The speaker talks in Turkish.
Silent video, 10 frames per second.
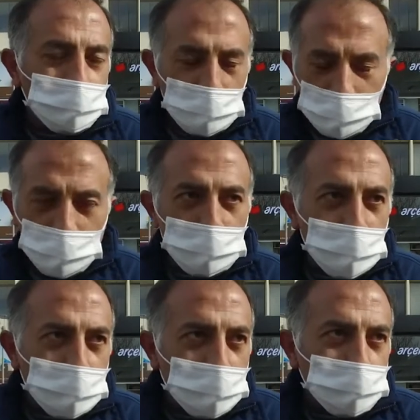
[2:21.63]
Şahsen ben
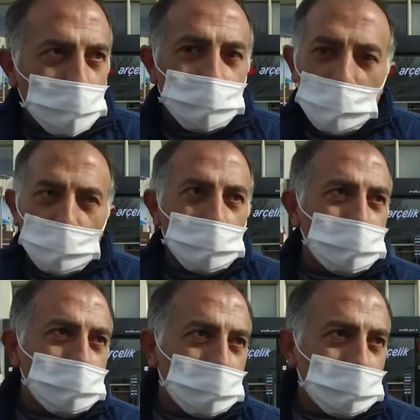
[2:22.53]
kendi cep telefonumu
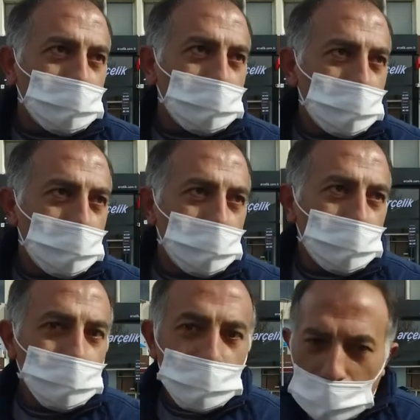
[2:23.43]
sattım.
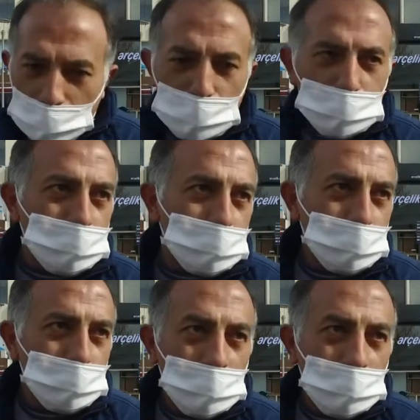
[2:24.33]
Telefonsuzum.